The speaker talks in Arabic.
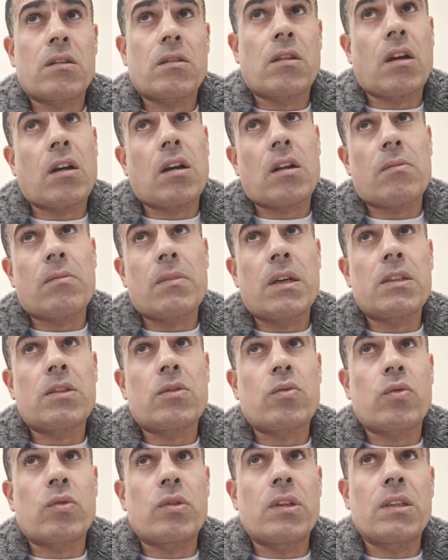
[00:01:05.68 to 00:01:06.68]
ذكر
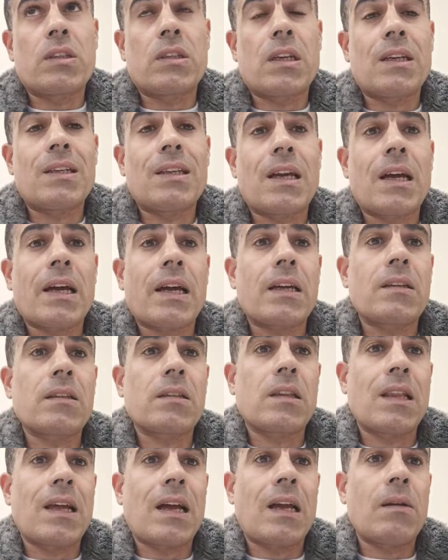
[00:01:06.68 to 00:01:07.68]
مات والنتايه
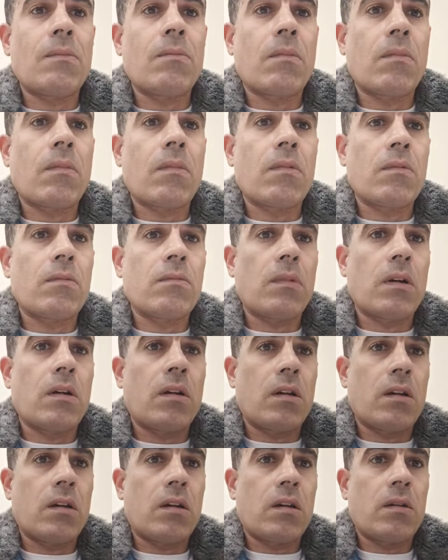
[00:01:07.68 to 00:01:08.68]
اخدت لحم
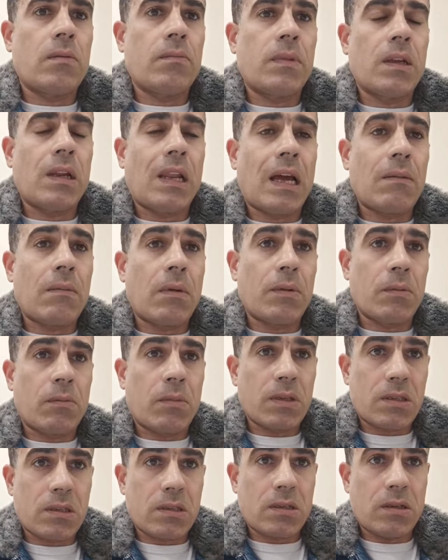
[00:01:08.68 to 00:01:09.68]
آه، من الحمام
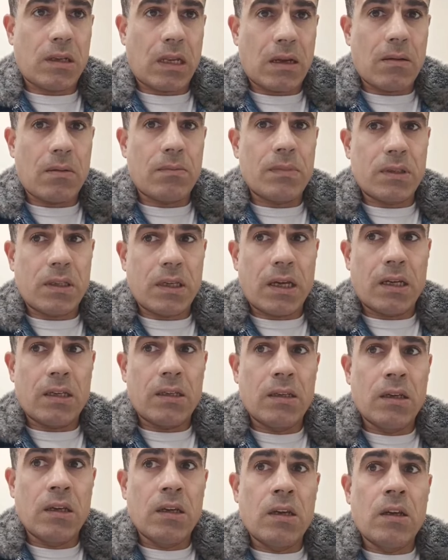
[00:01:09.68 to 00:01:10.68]
المصري الحمام بتاعي
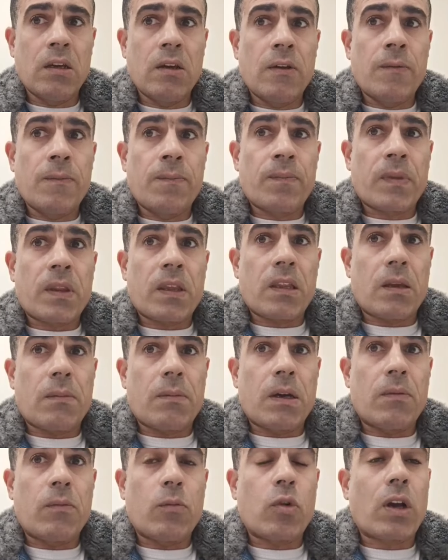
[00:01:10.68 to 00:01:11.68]

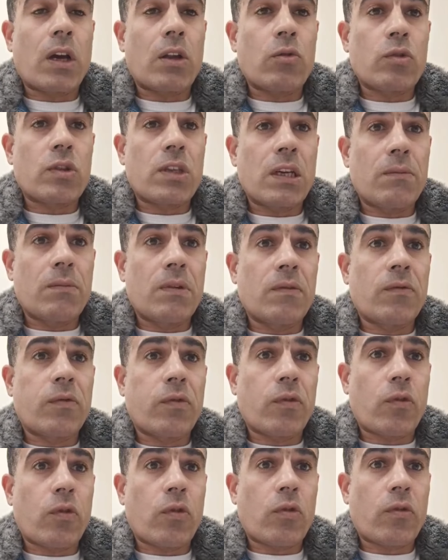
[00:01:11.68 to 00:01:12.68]
تمام وكانوا سايبين
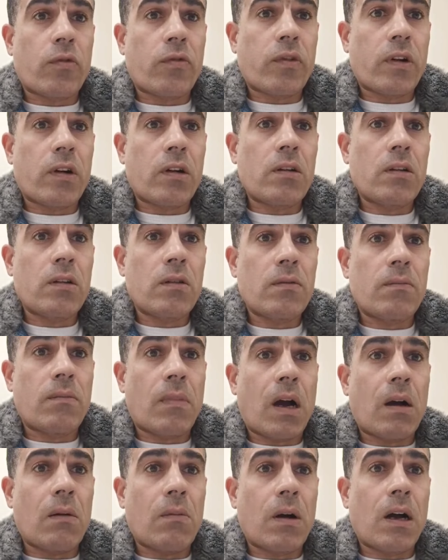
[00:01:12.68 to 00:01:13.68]
في غرفه
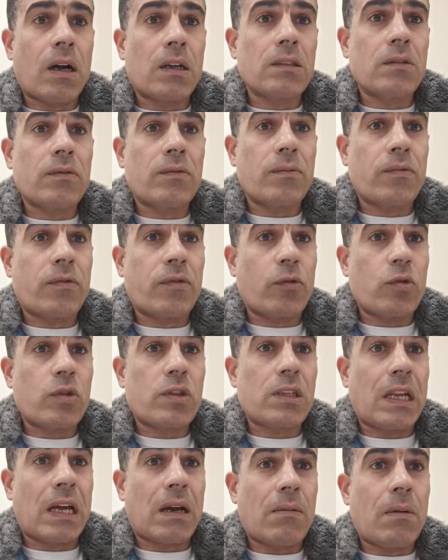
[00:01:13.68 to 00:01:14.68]
مع بعض في
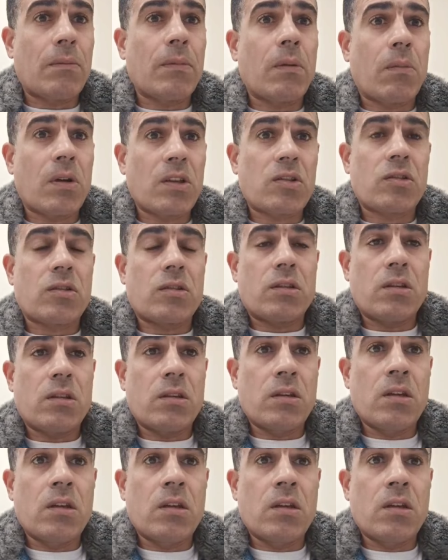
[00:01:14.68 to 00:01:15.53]
وسط الحمام المصري